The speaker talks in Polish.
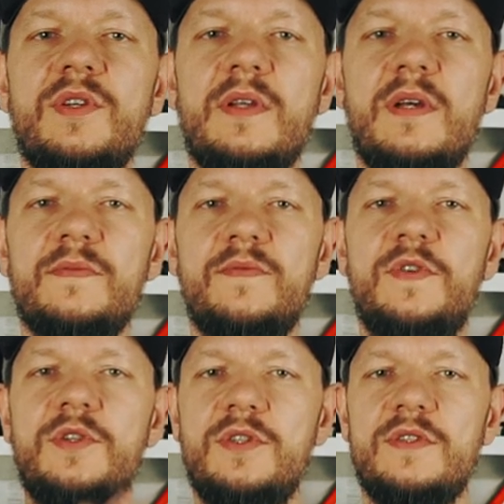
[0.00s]
się na
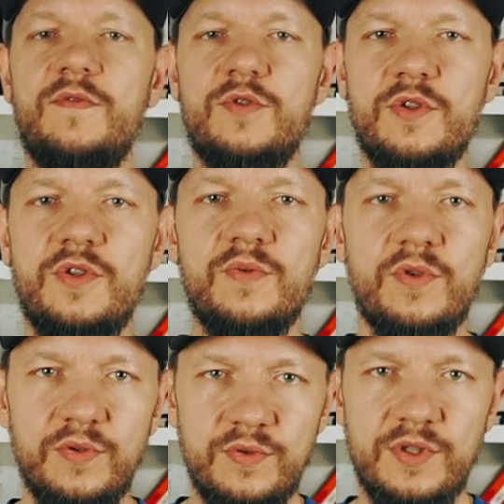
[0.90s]
wyjście z twórczością
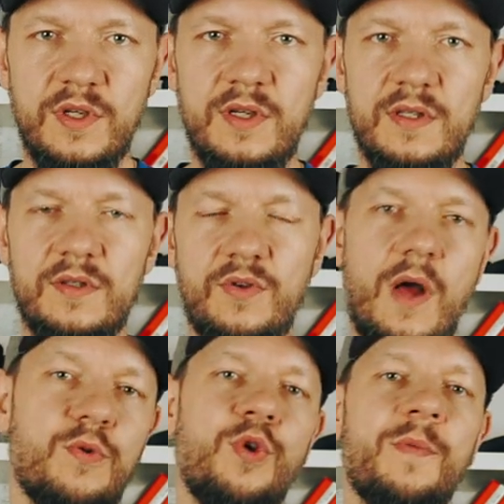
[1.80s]
do ludzi, to
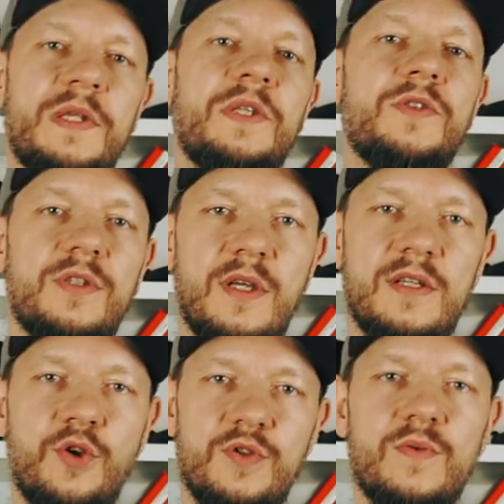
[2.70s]

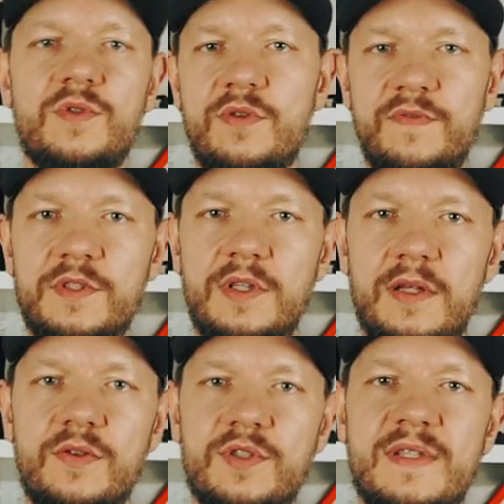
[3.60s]
automatycznie godzą się również
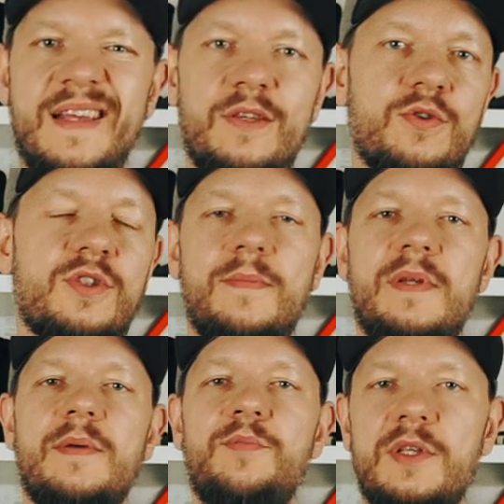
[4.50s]
na to, że za to
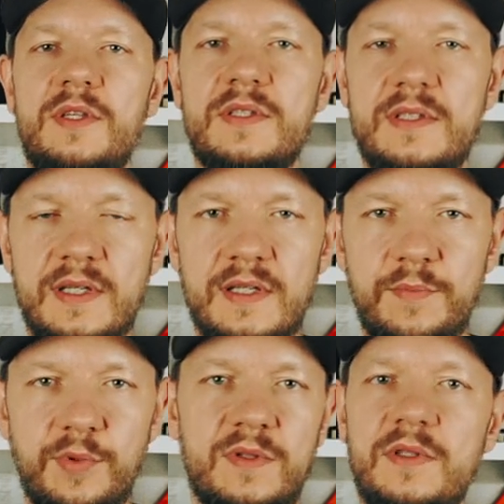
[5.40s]
trzeba zapłacić
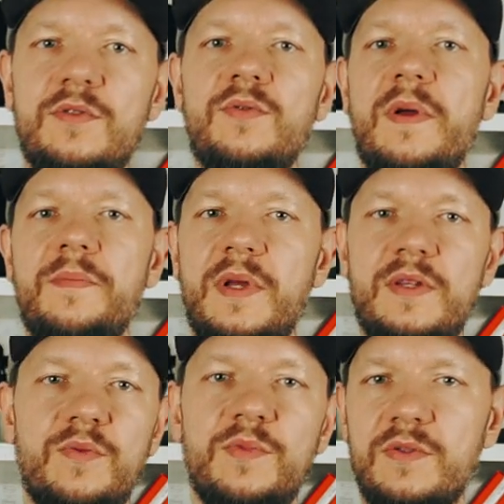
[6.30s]
cenę pod tytułem
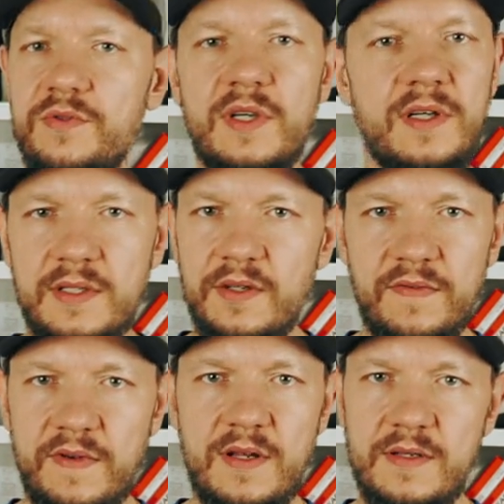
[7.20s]
będą mnie ludzie
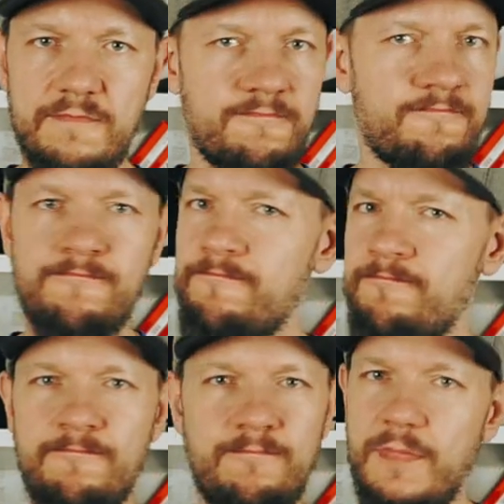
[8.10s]
krytykowali.
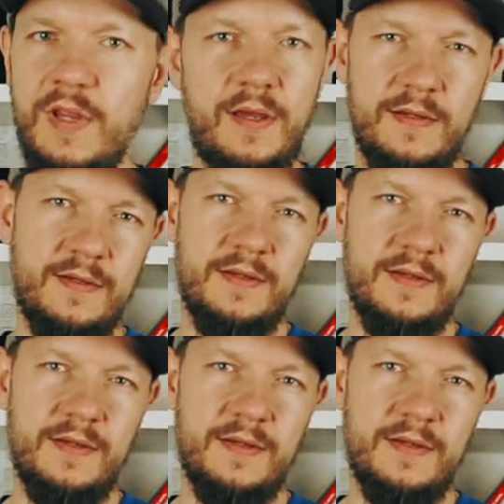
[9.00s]
Nie.